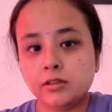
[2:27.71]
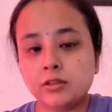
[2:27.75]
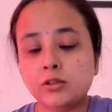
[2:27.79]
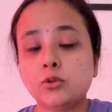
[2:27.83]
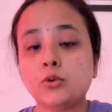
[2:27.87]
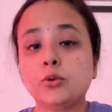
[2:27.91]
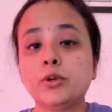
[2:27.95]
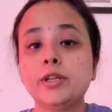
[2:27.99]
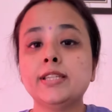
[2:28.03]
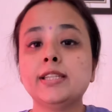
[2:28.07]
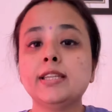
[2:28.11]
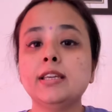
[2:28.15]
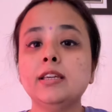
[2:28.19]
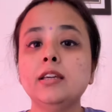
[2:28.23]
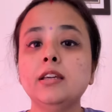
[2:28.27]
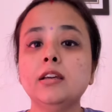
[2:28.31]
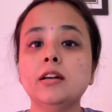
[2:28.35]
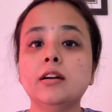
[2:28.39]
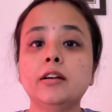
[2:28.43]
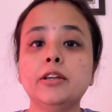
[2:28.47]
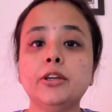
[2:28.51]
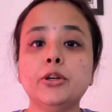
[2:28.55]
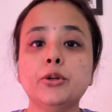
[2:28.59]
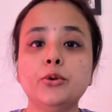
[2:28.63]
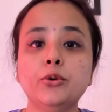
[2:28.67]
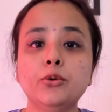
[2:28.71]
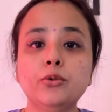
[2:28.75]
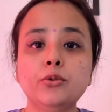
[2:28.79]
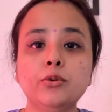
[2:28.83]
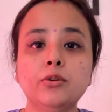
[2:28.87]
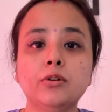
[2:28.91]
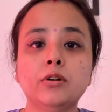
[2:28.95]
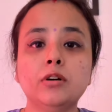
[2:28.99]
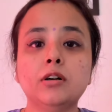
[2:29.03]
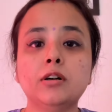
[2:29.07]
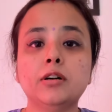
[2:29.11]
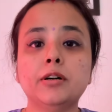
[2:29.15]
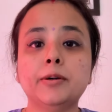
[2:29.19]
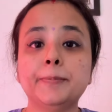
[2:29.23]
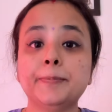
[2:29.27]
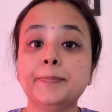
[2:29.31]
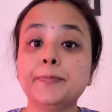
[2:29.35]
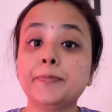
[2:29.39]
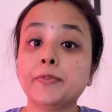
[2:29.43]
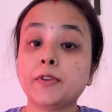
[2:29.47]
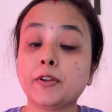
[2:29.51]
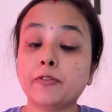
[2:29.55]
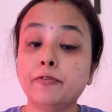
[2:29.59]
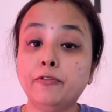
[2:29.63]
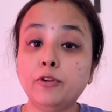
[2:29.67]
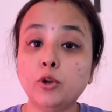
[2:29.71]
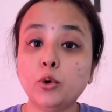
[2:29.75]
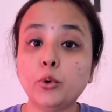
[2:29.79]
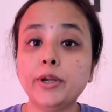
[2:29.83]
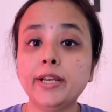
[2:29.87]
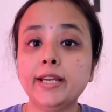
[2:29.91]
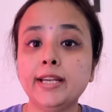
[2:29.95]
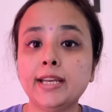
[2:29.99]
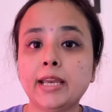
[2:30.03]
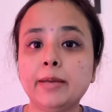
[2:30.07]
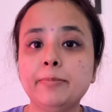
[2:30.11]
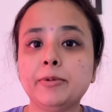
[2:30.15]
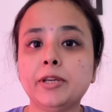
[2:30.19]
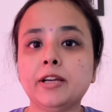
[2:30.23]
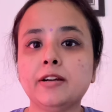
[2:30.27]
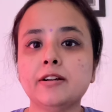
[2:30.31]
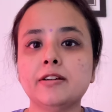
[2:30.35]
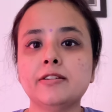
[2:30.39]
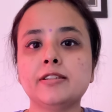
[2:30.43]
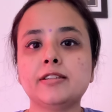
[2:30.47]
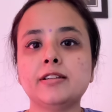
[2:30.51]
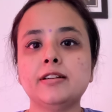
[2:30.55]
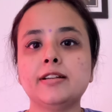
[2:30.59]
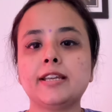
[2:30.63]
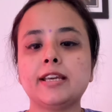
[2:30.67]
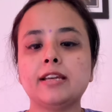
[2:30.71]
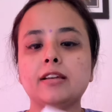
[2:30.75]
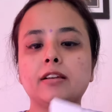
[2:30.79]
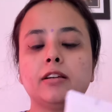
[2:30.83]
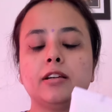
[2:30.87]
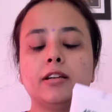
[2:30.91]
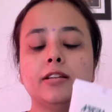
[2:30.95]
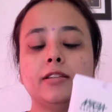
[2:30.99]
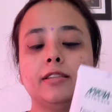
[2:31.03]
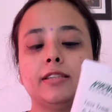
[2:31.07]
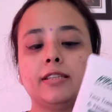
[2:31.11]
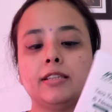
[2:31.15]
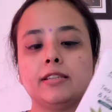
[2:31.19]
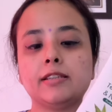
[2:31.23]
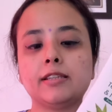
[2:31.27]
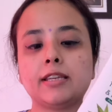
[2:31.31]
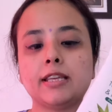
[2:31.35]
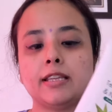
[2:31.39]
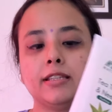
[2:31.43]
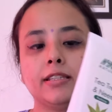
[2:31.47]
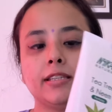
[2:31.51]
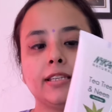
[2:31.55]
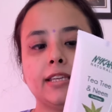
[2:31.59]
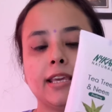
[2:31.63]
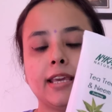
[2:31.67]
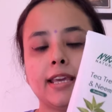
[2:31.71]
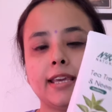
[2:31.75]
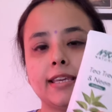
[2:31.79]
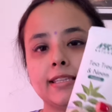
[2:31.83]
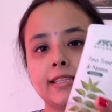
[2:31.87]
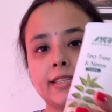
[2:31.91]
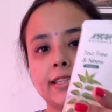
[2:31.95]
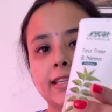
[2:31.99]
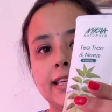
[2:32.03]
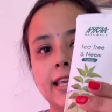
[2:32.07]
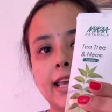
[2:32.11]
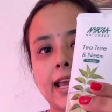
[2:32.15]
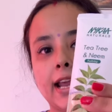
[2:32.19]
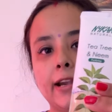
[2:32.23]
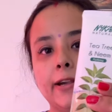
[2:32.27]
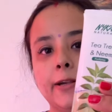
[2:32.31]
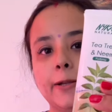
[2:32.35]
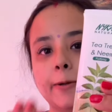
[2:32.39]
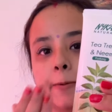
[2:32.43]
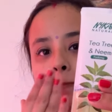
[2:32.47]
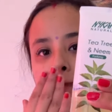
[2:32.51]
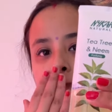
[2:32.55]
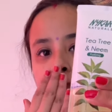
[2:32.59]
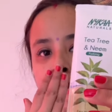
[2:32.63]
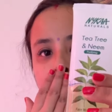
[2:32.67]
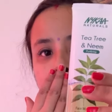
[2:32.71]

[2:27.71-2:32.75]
थोड़ी सी यू नो फ्लोई टाइप की कंसिस्टेंसी है इसकी एंड uh,